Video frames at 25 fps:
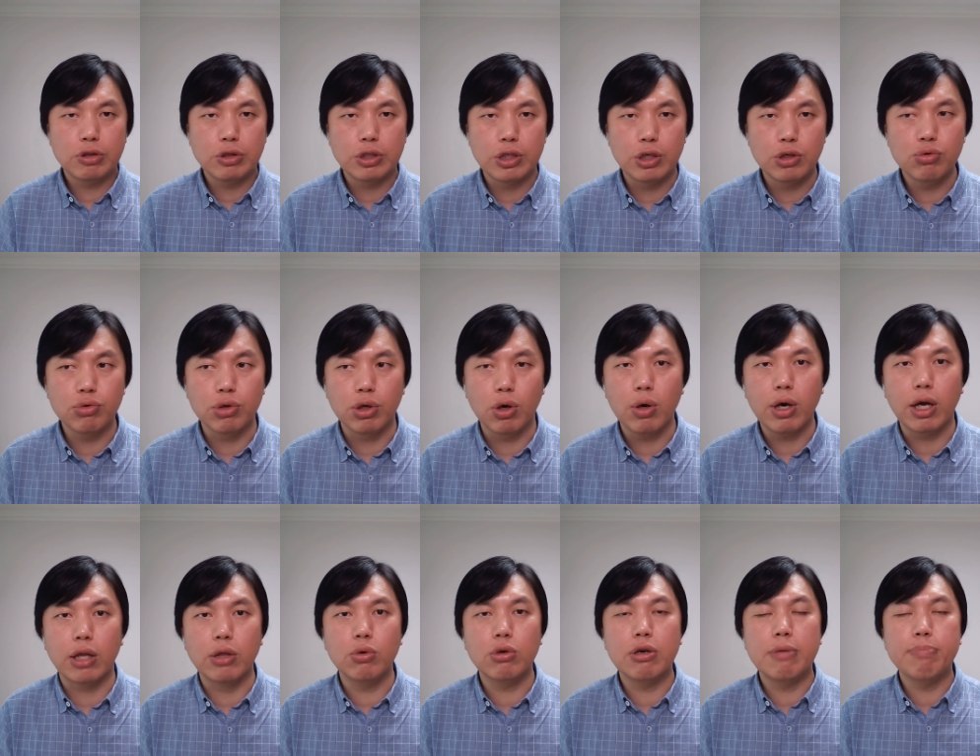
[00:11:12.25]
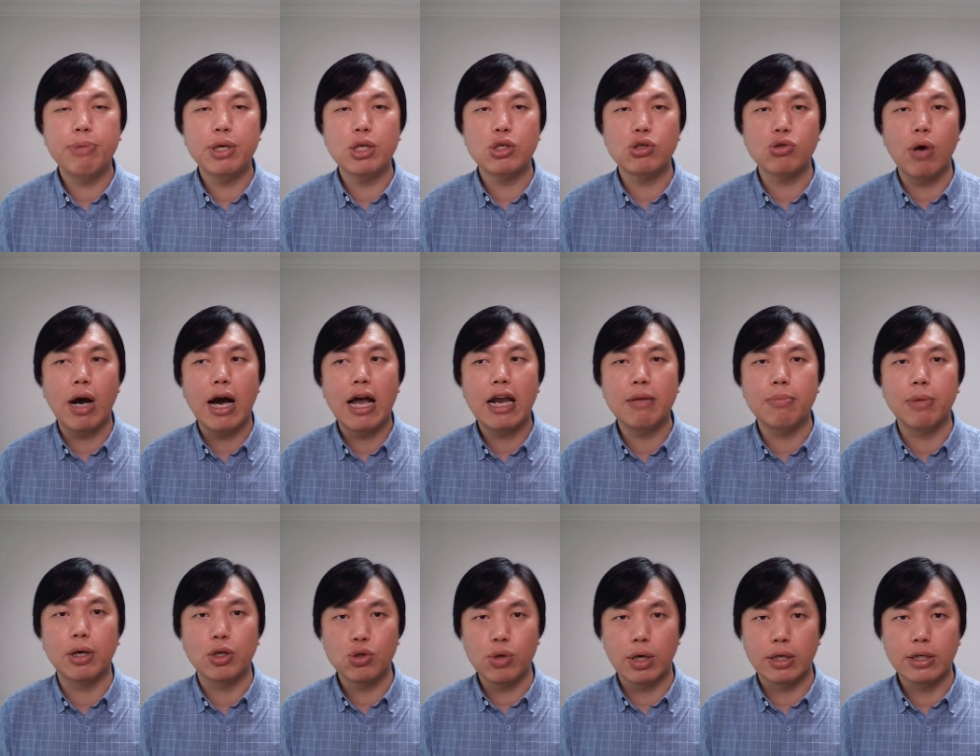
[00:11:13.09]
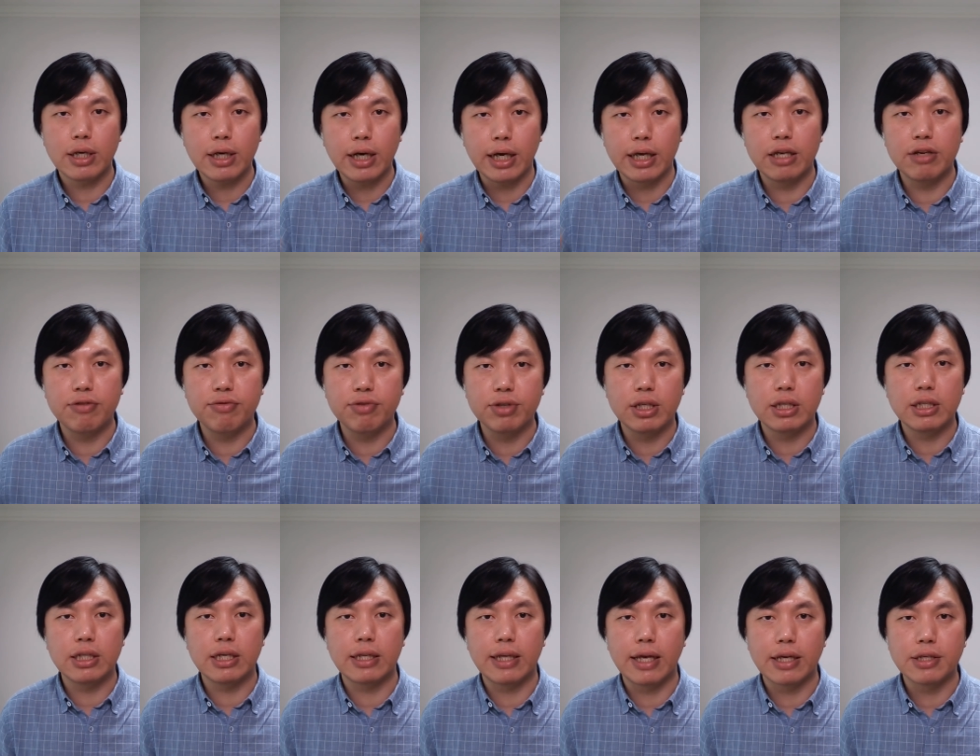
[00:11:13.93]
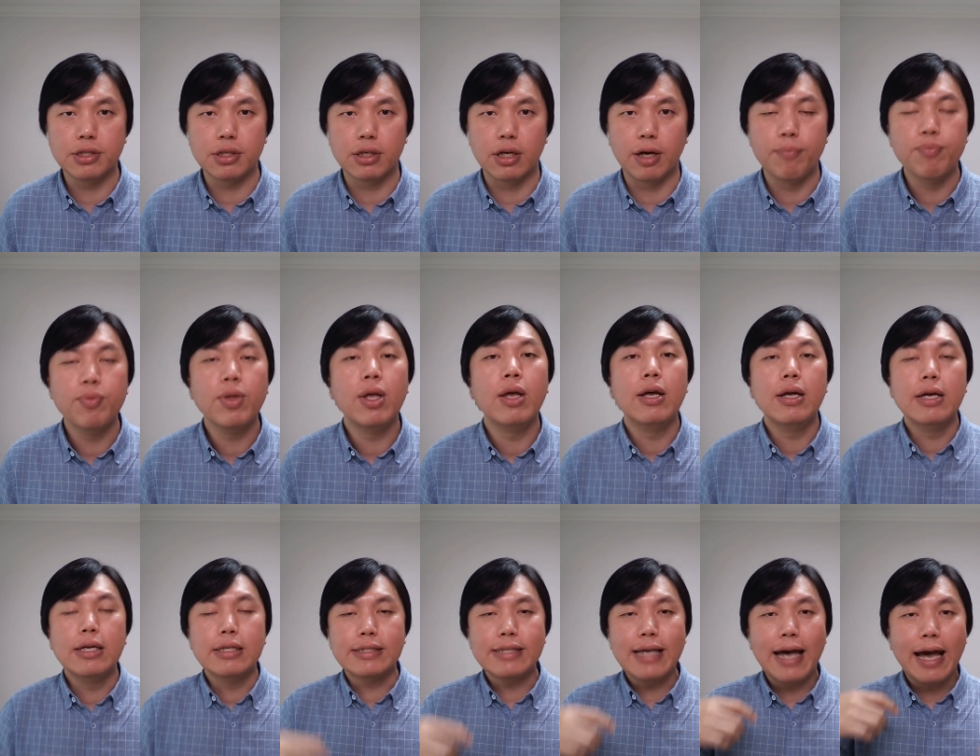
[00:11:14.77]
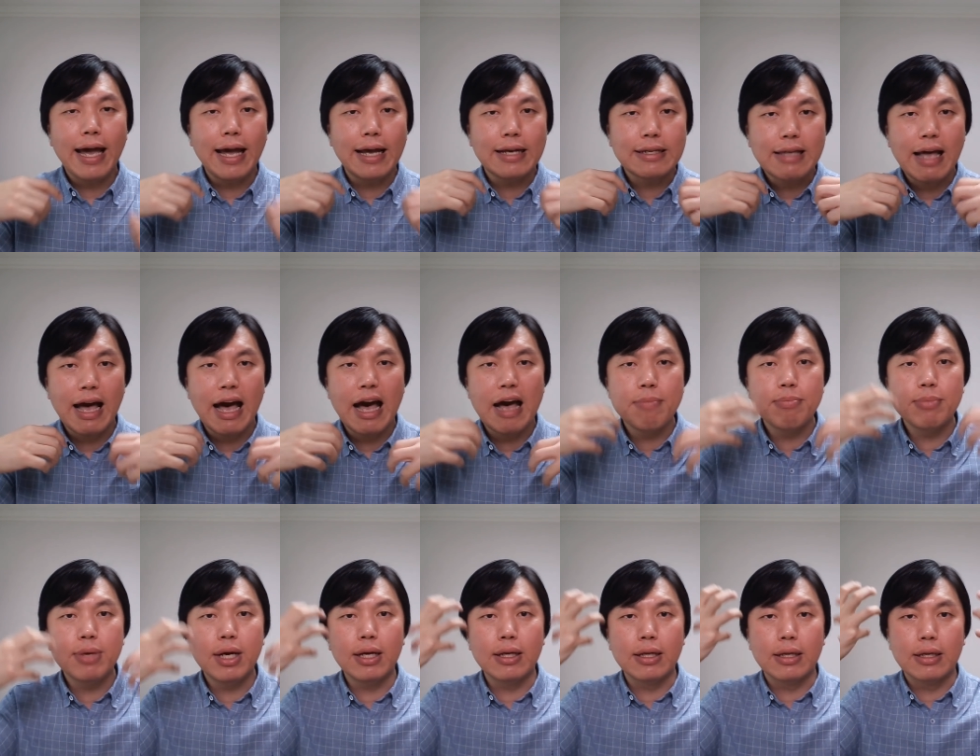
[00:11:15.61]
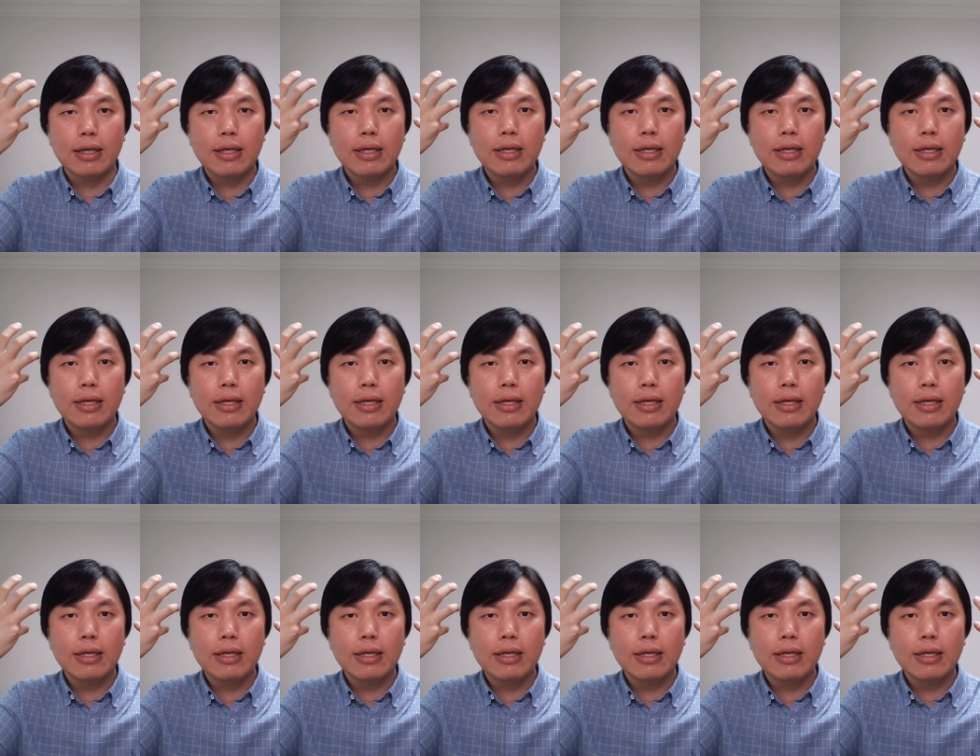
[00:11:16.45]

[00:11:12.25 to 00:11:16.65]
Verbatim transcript: 结束以后，很多人被抓了嘛，穿着黑衣服那些年轻人，在他们